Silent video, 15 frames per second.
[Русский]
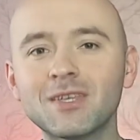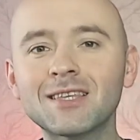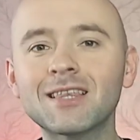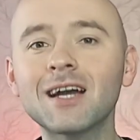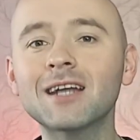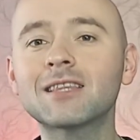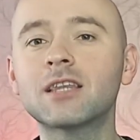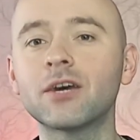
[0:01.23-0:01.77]
Не
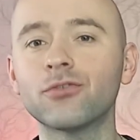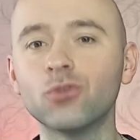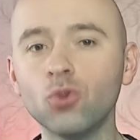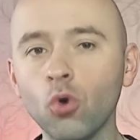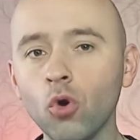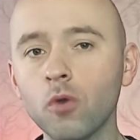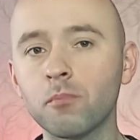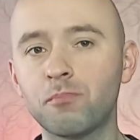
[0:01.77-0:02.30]
так
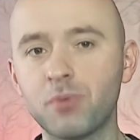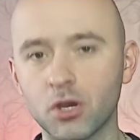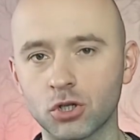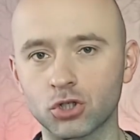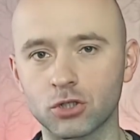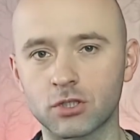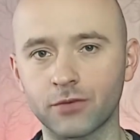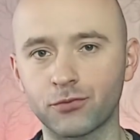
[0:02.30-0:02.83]
давно
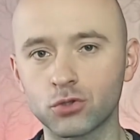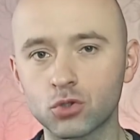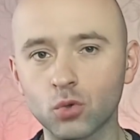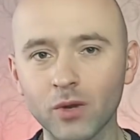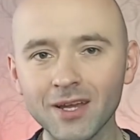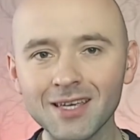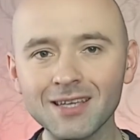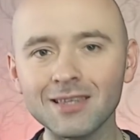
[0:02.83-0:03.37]
беженцев из
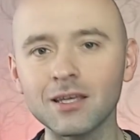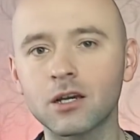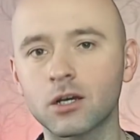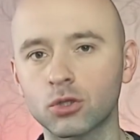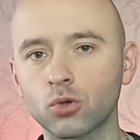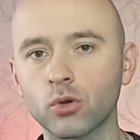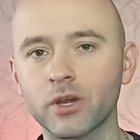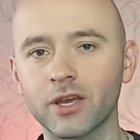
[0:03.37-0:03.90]
Украины,
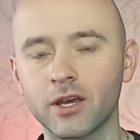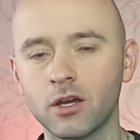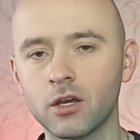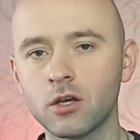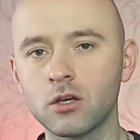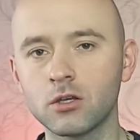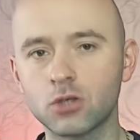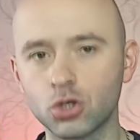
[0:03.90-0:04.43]
которые
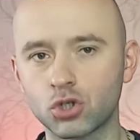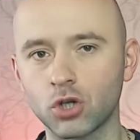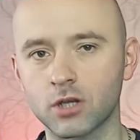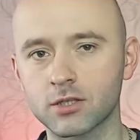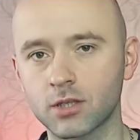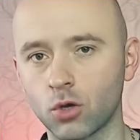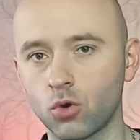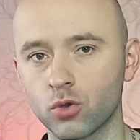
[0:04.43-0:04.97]

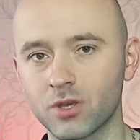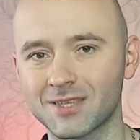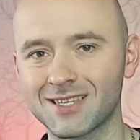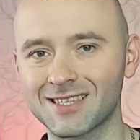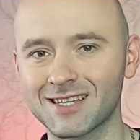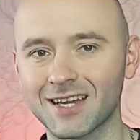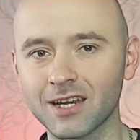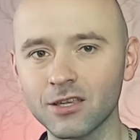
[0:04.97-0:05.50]
сейчас находятся
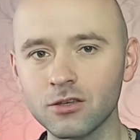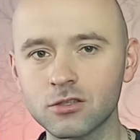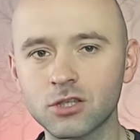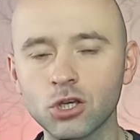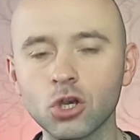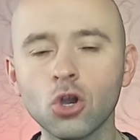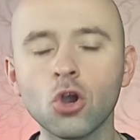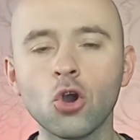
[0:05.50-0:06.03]
за
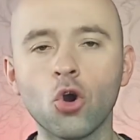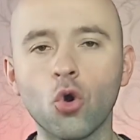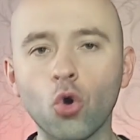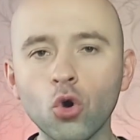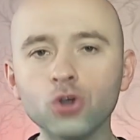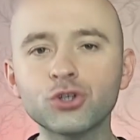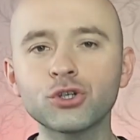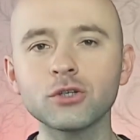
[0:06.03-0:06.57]
границей,
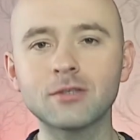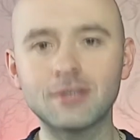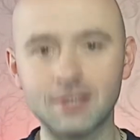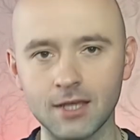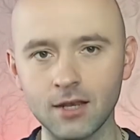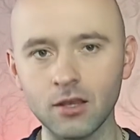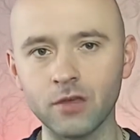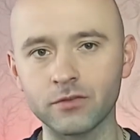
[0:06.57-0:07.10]
очень
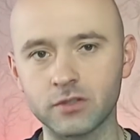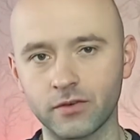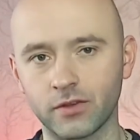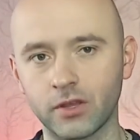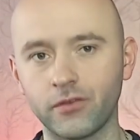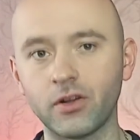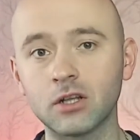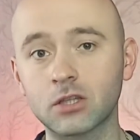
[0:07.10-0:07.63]
сильно
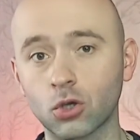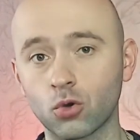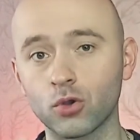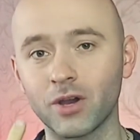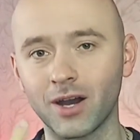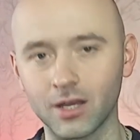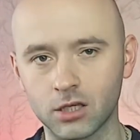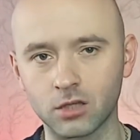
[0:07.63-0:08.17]
взволновал
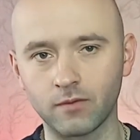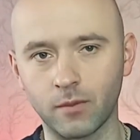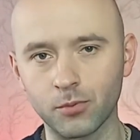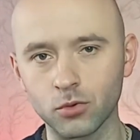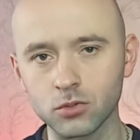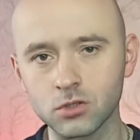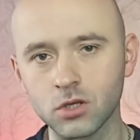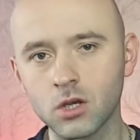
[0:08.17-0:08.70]
такой один
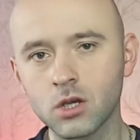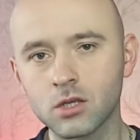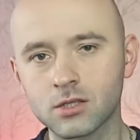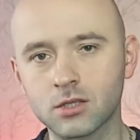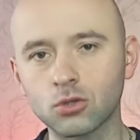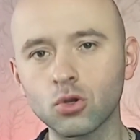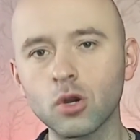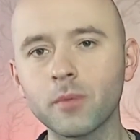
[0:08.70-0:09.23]
вопрос, с
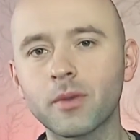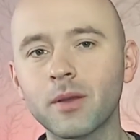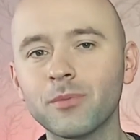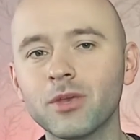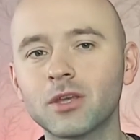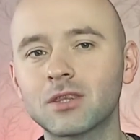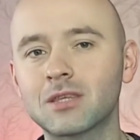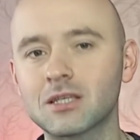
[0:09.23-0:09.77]
которым ко
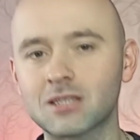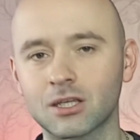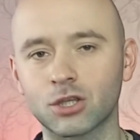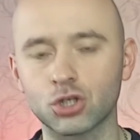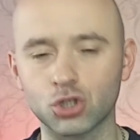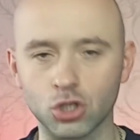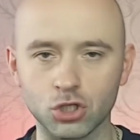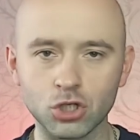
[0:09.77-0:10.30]
мне
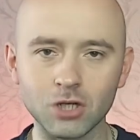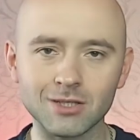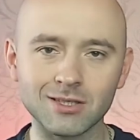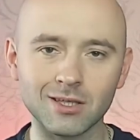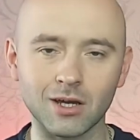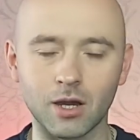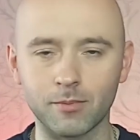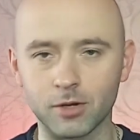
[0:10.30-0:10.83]
достаточно
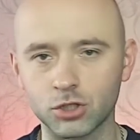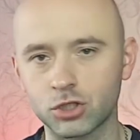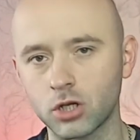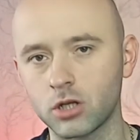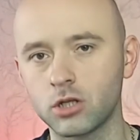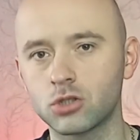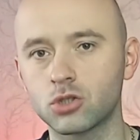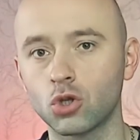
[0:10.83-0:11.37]
часто
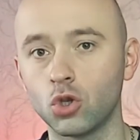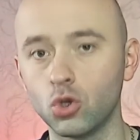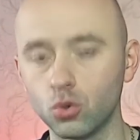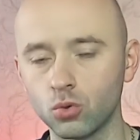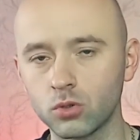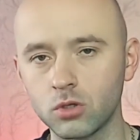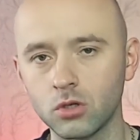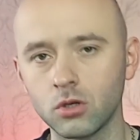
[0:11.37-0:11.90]
обращались
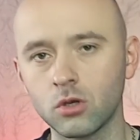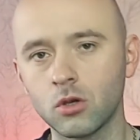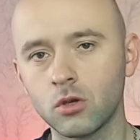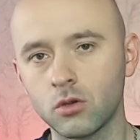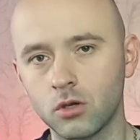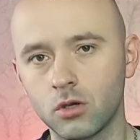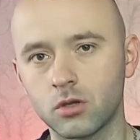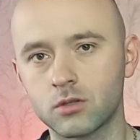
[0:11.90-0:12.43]
люди
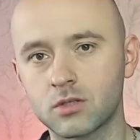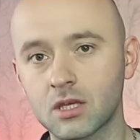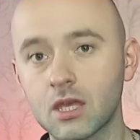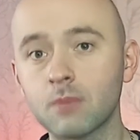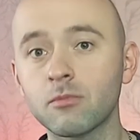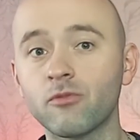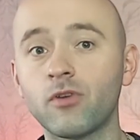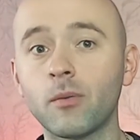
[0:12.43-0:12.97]
э, с
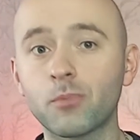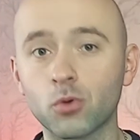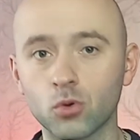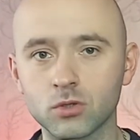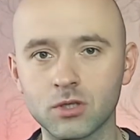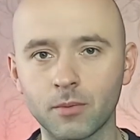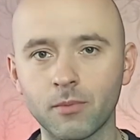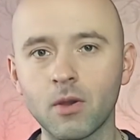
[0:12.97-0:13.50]
таким
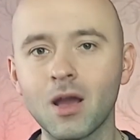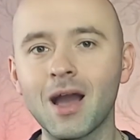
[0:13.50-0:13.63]
вопросом.